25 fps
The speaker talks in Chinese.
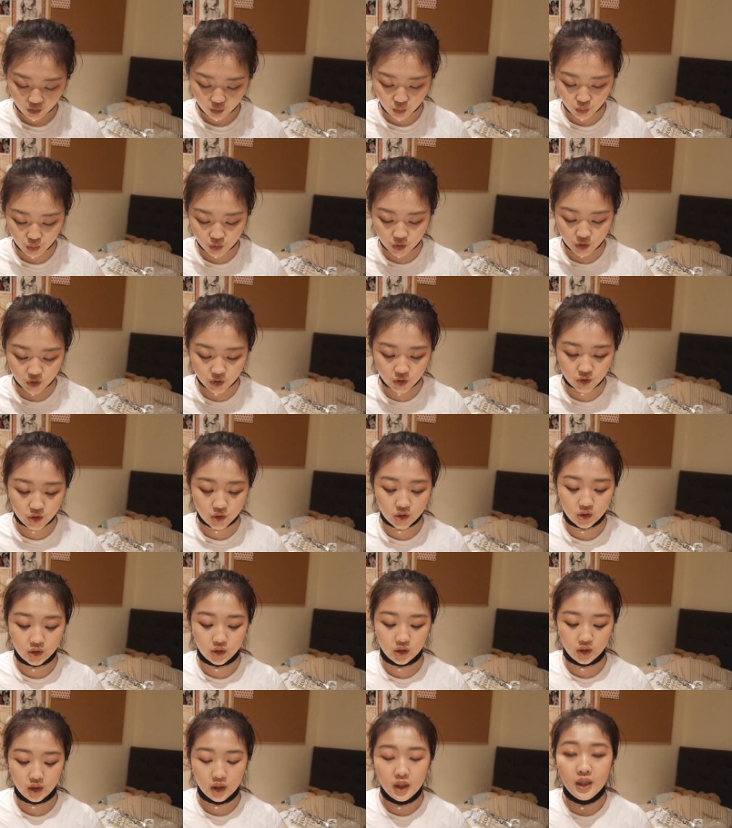就适
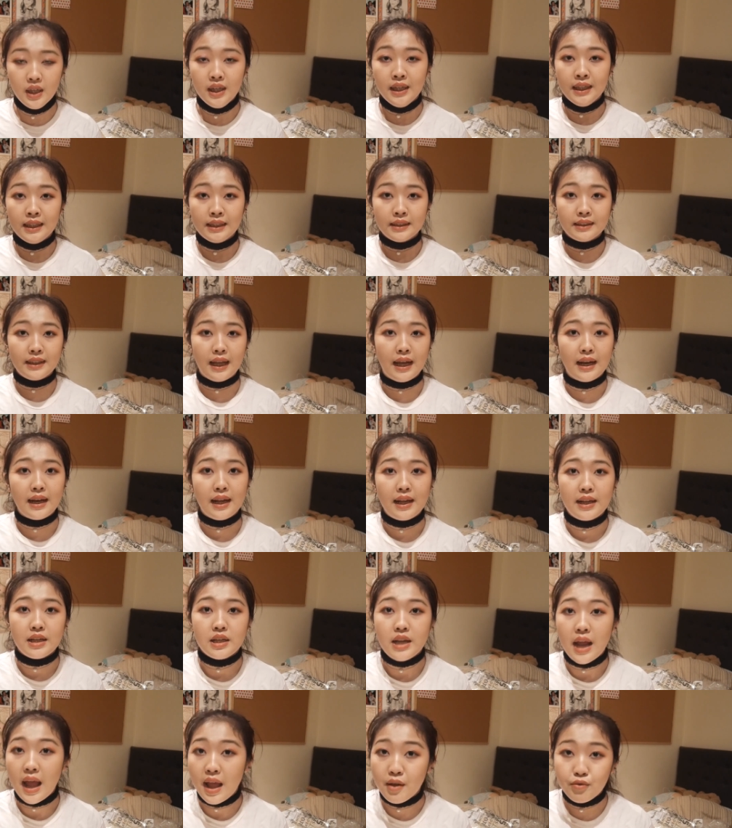合拿
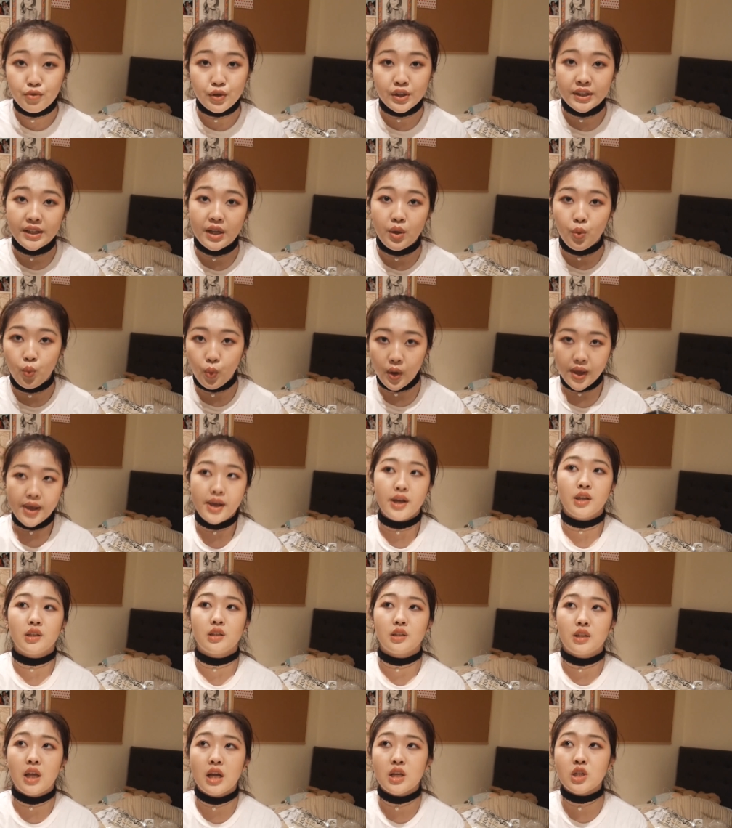来 everyday
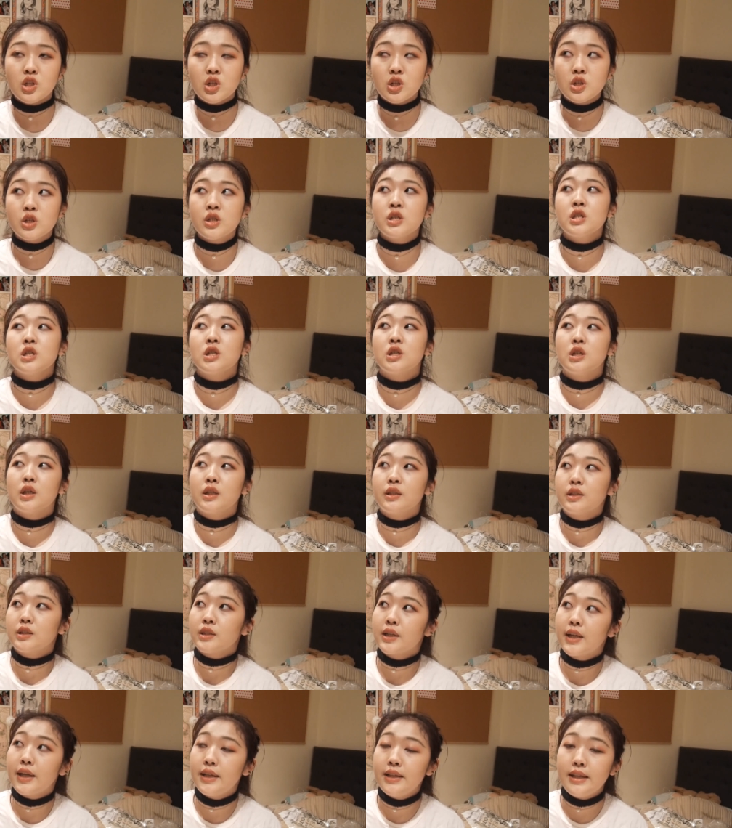wear 的，它是适合
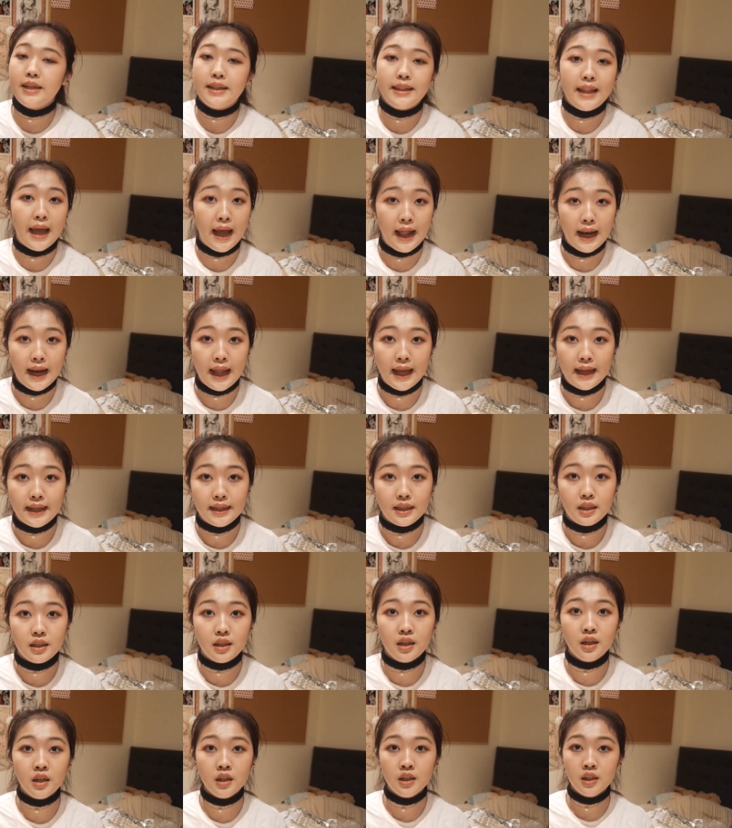给你拿来
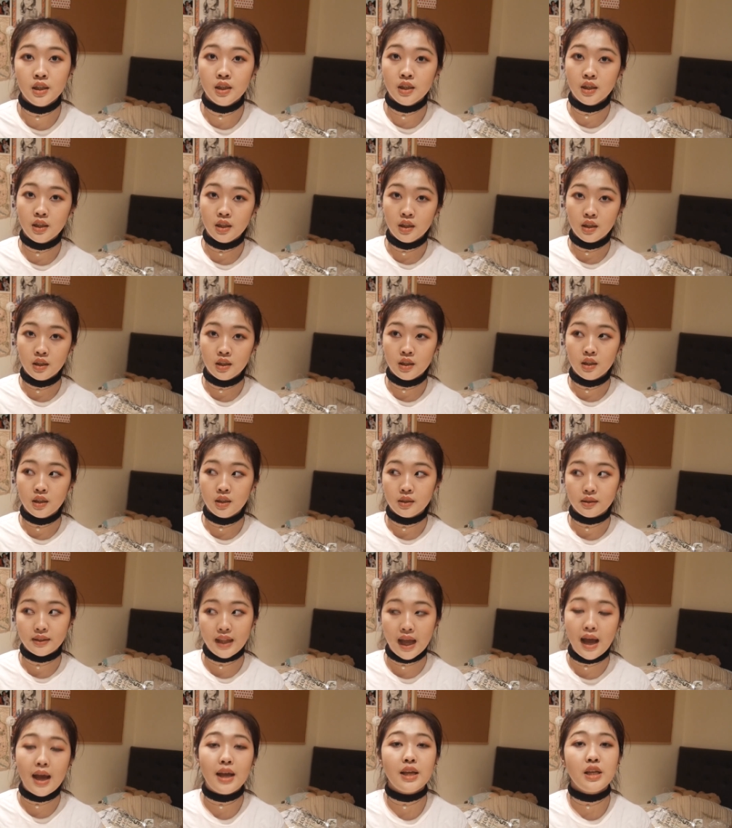
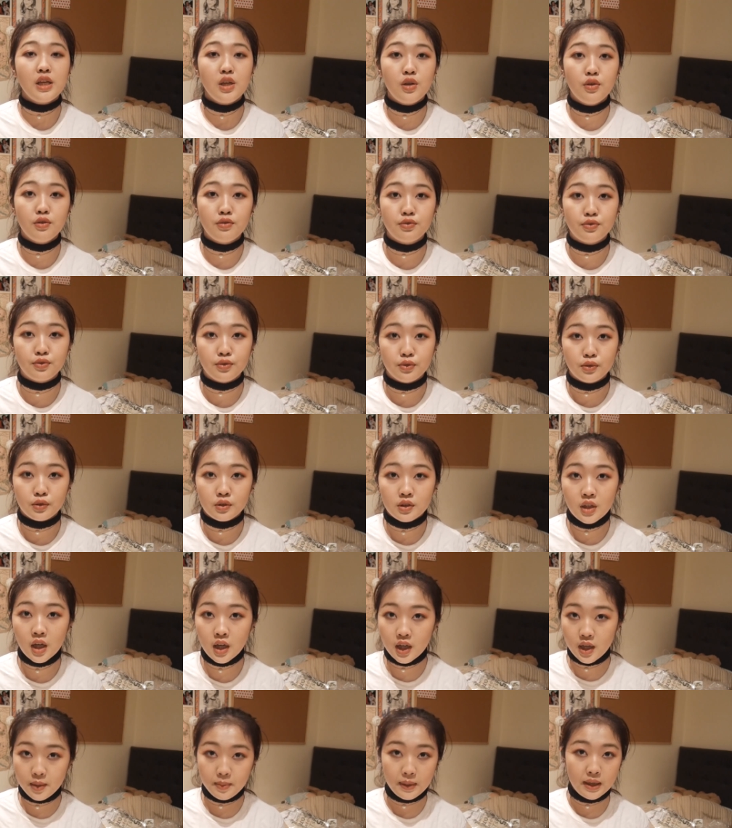搭衣服，
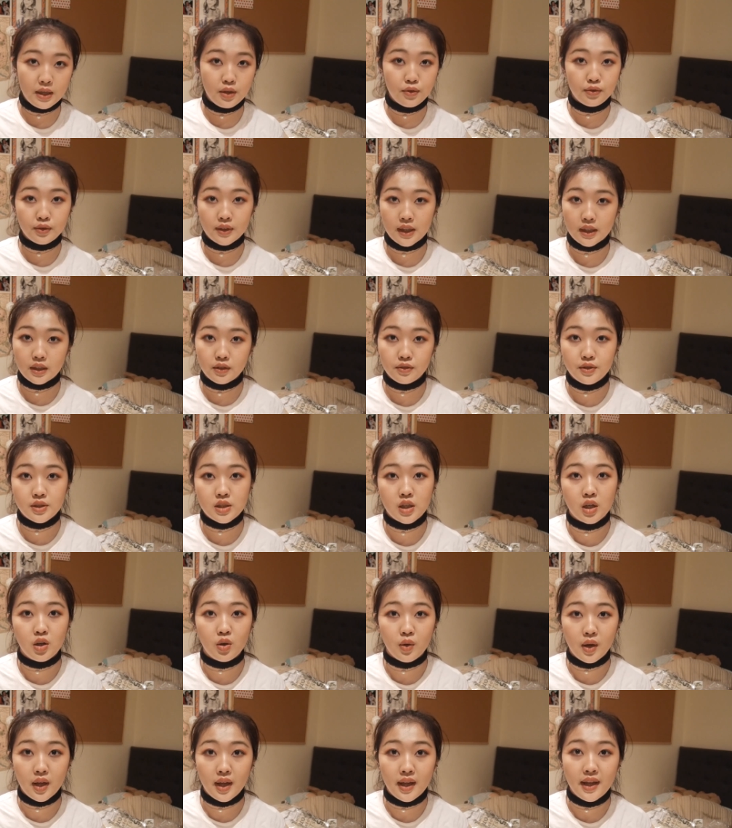它可以把衣服搭得非常
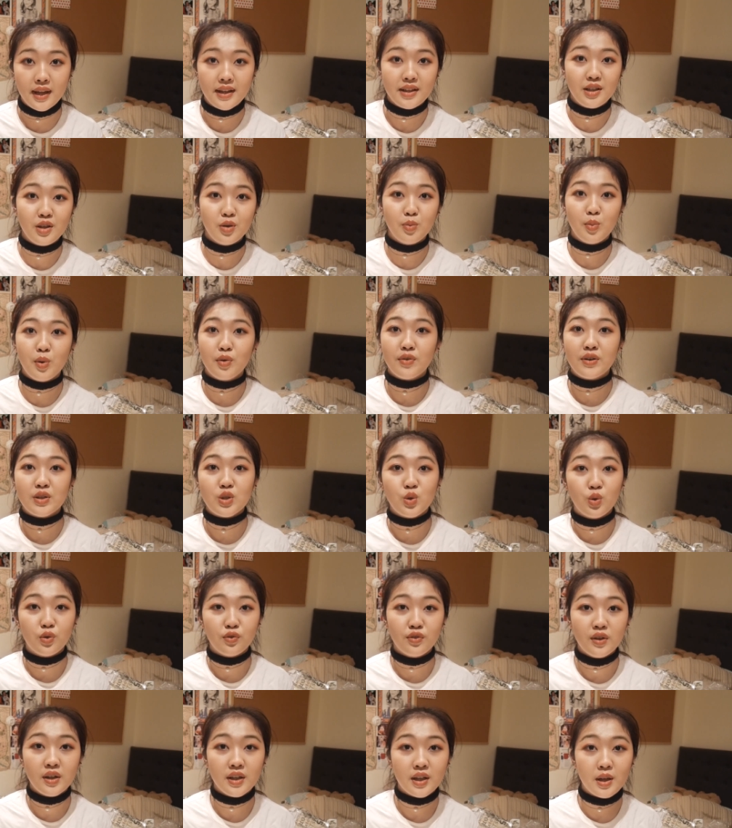好看。哎，你有没有发现
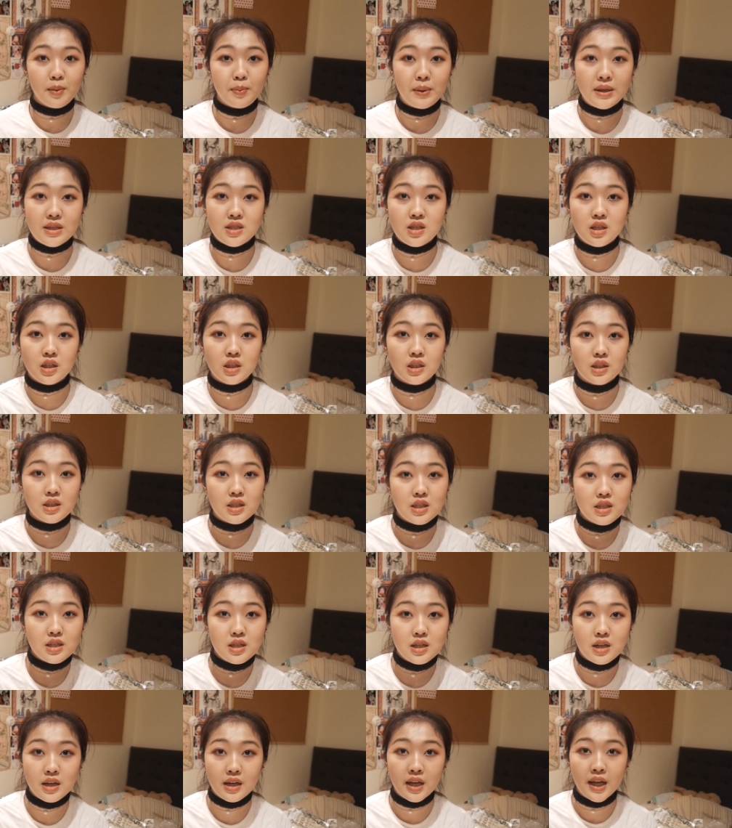我放一个白色的盒子？
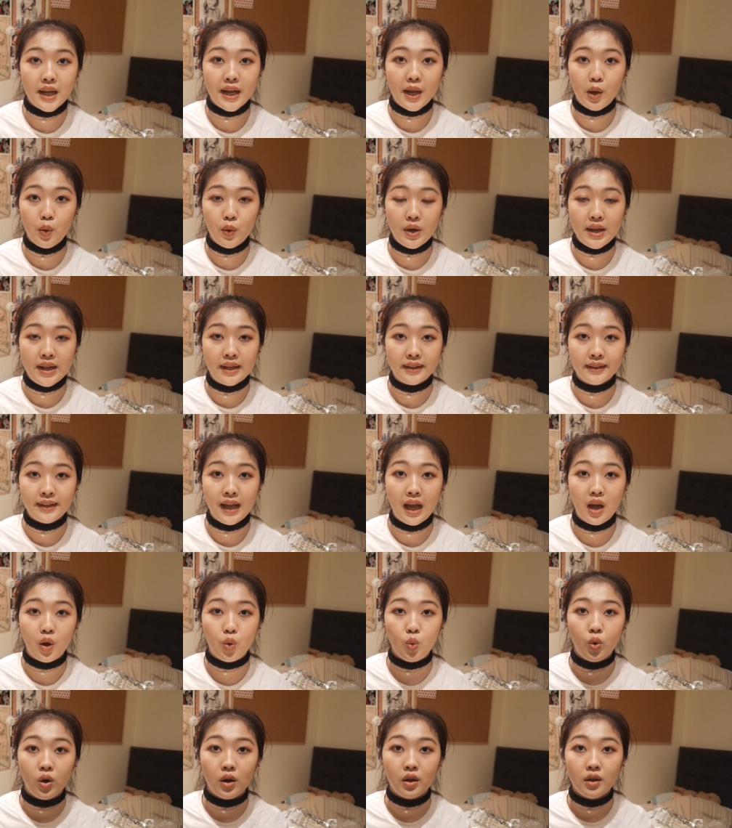这里可以给我脸打
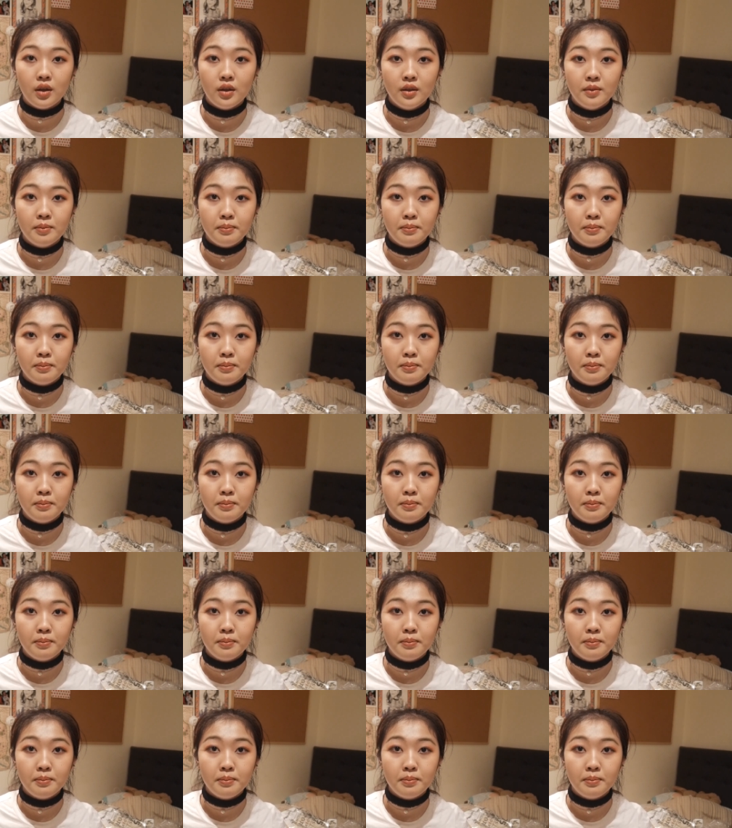光。